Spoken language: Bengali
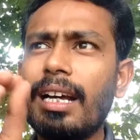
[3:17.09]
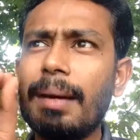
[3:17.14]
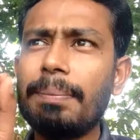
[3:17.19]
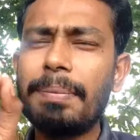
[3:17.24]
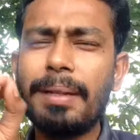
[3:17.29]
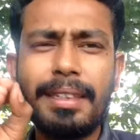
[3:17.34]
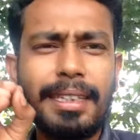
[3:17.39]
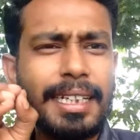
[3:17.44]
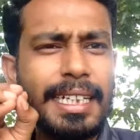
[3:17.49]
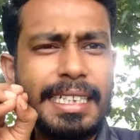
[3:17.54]

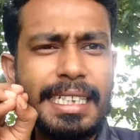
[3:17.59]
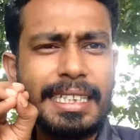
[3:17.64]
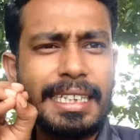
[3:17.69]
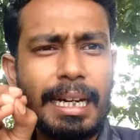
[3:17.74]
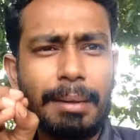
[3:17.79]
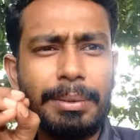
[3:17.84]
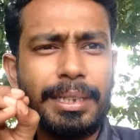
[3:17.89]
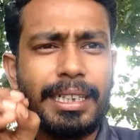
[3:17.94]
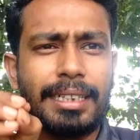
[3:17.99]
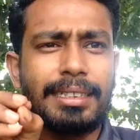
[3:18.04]
আপনার থেকে যে
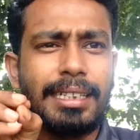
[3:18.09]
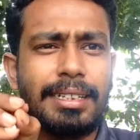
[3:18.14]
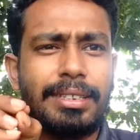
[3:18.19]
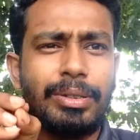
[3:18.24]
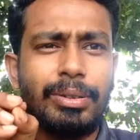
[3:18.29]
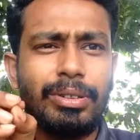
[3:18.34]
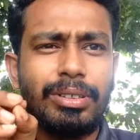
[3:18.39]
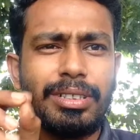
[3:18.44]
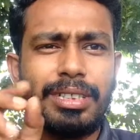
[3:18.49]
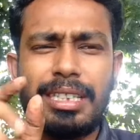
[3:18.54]
দাবিটা
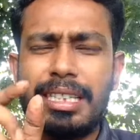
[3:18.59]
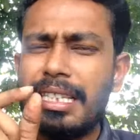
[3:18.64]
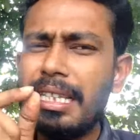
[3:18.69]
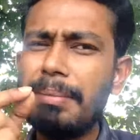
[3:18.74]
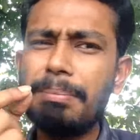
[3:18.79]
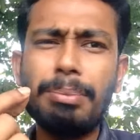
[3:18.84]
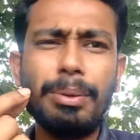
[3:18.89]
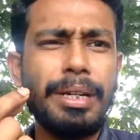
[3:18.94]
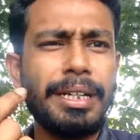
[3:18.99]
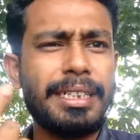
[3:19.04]
চাইছিল
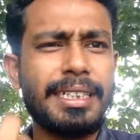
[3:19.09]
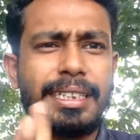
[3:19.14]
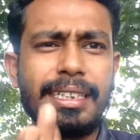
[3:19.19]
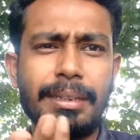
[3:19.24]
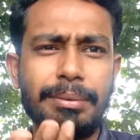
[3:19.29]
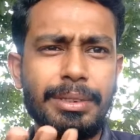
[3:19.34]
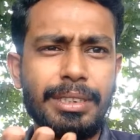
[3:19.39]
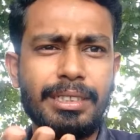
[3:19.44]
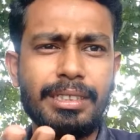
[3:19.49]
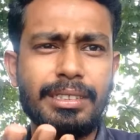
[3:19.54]
সিম্পল একটা
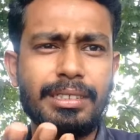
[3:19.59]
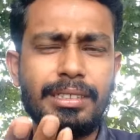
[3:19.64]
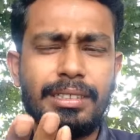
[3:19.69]
দাবি